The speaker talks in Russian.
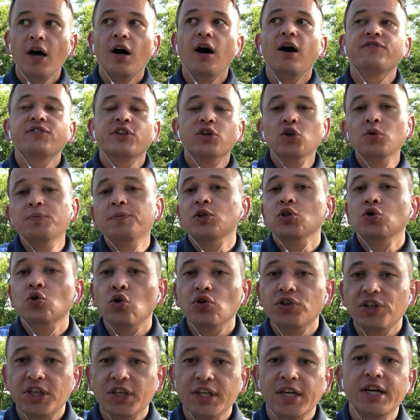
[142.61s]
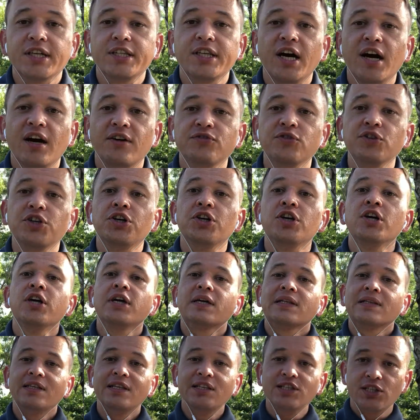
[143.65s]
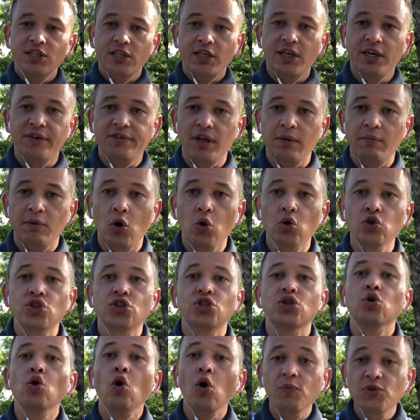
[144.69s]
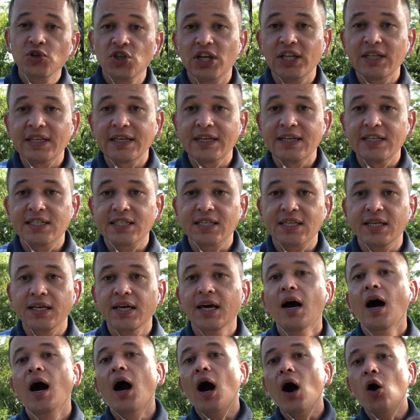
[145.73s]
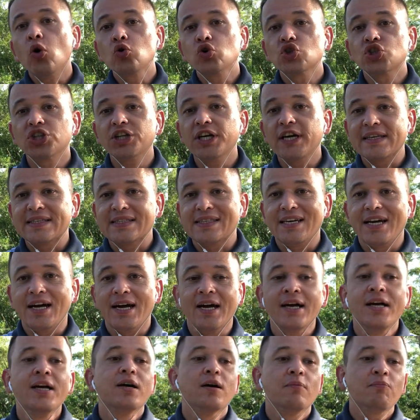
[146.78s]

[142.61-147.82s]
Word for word: А второй подход – это когда вы длительное время учите общий английский, а уже за